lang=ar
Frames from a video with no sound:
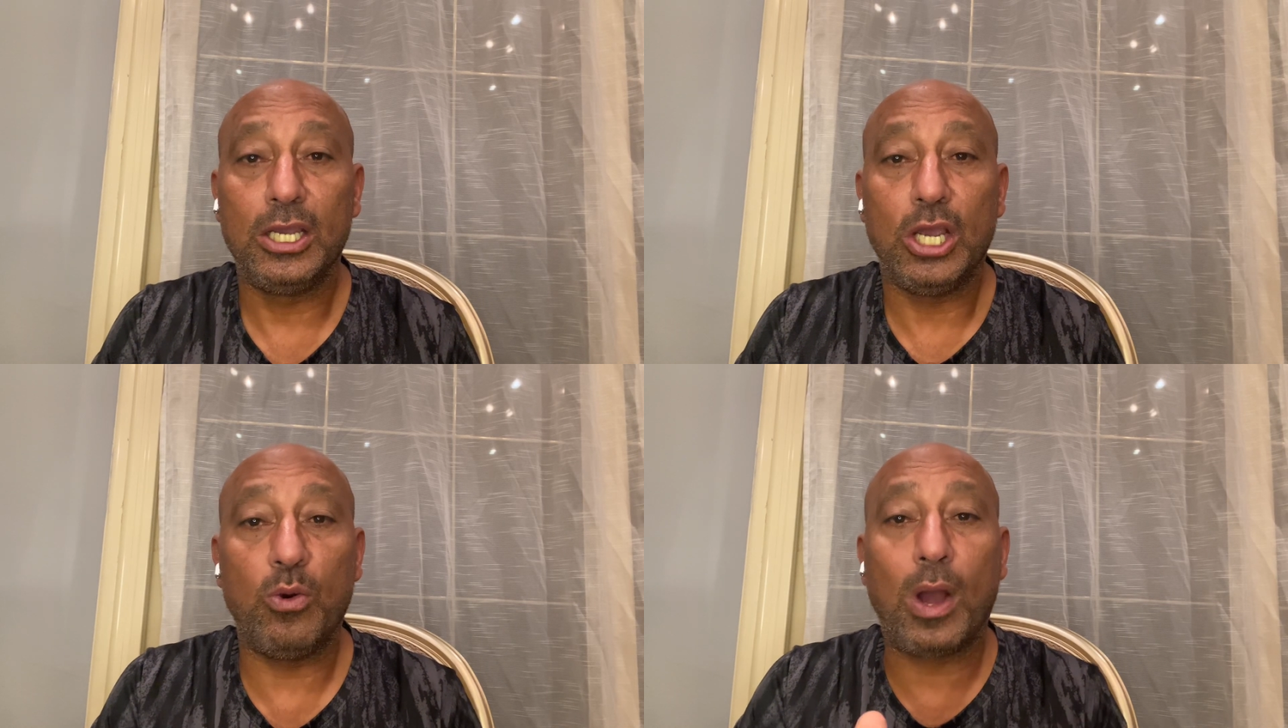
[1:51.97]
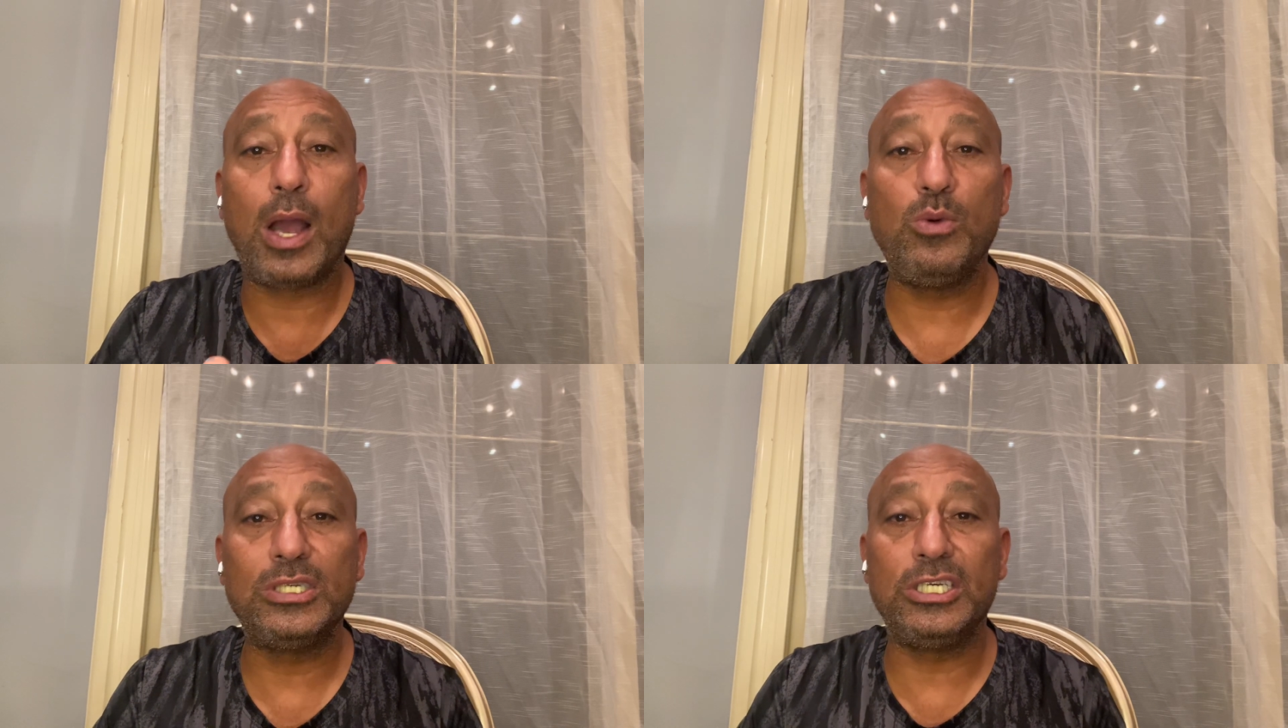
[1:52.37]
هو
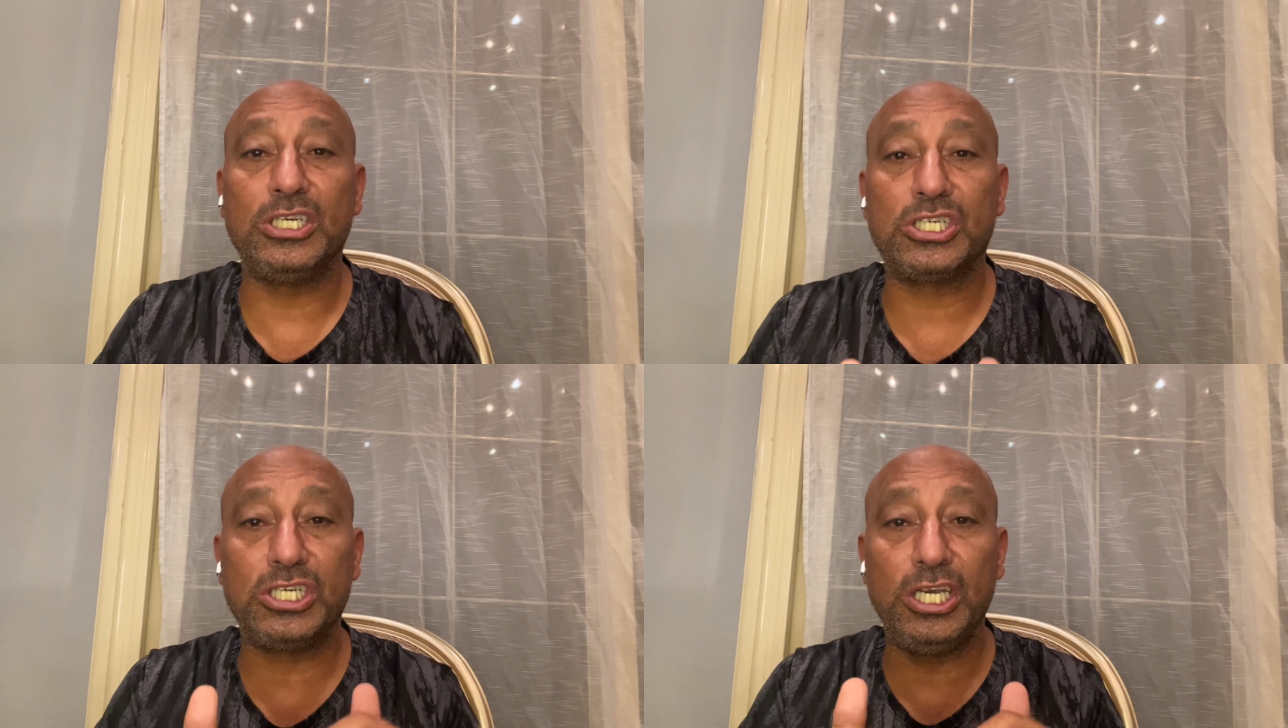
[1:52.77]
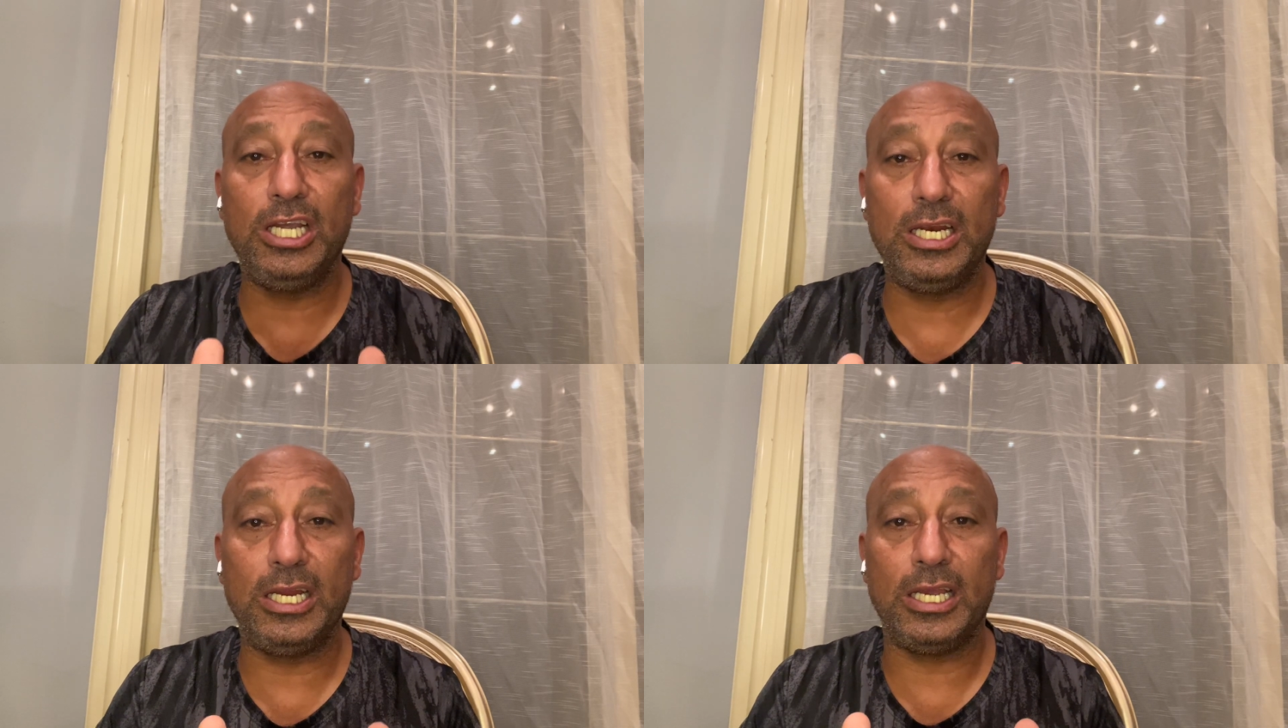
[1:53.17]
عاوز
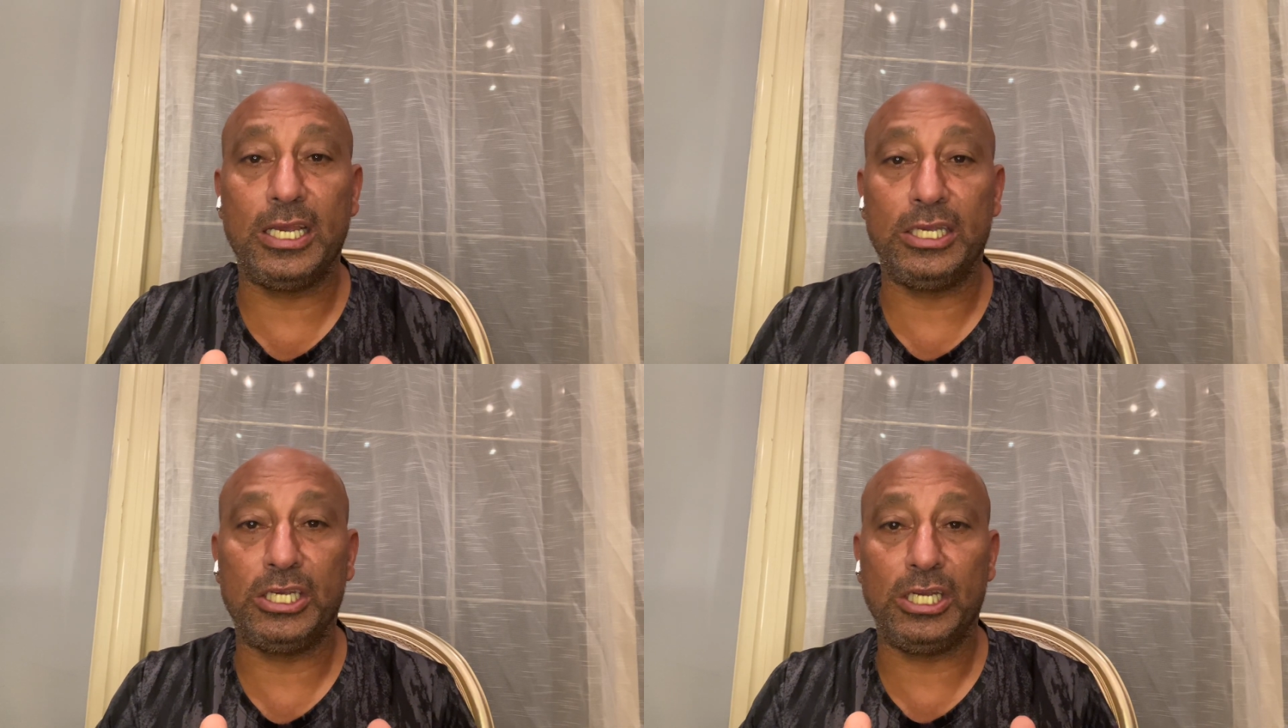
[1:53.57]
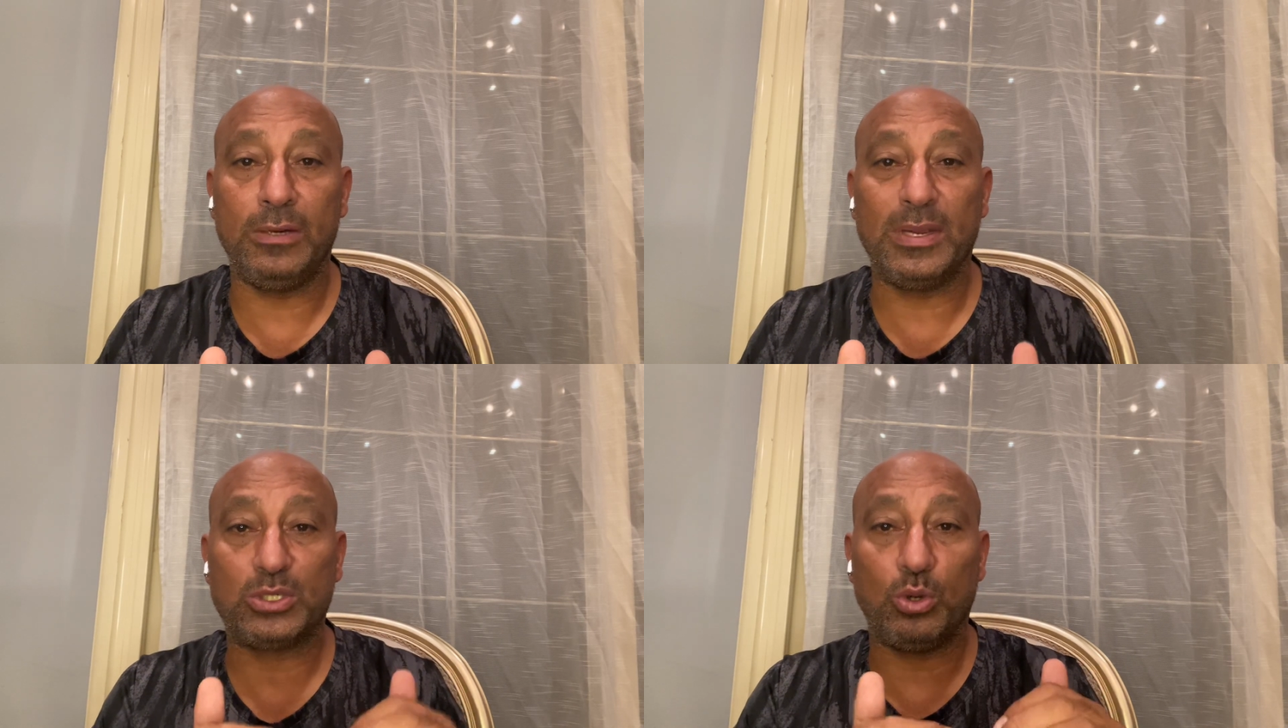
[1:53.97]
يشيل
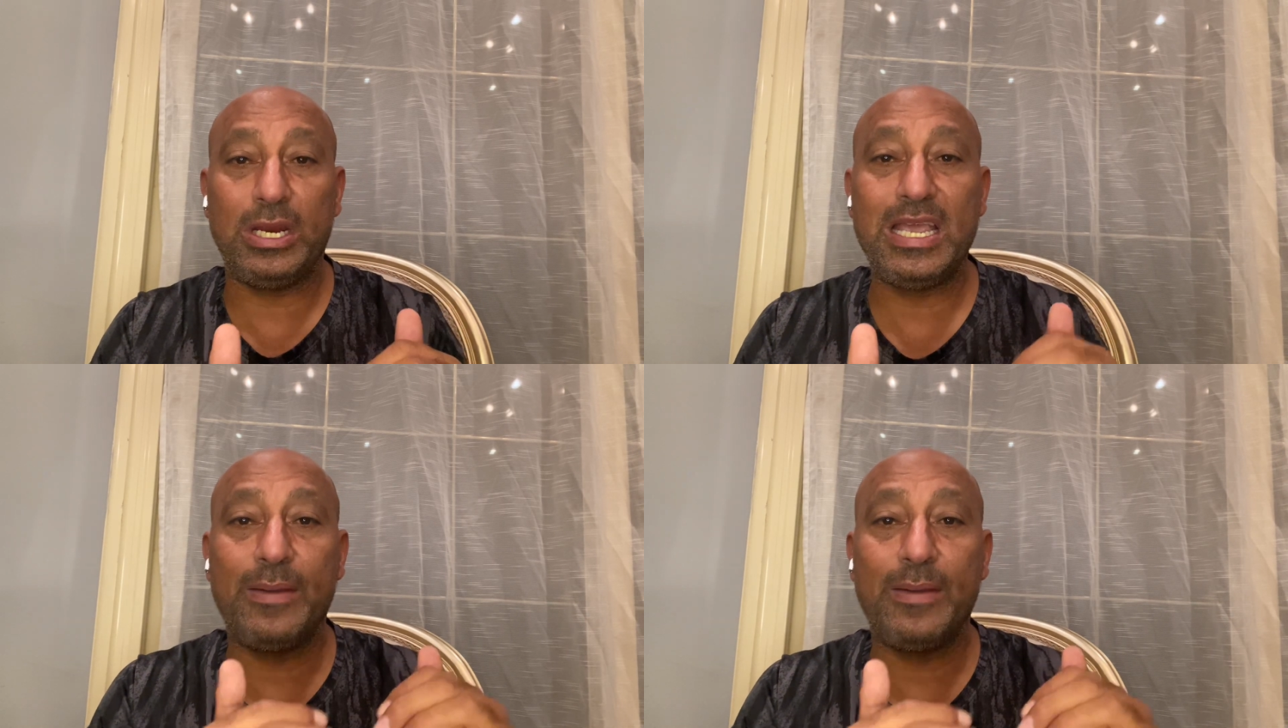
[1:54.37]
المسؤوليه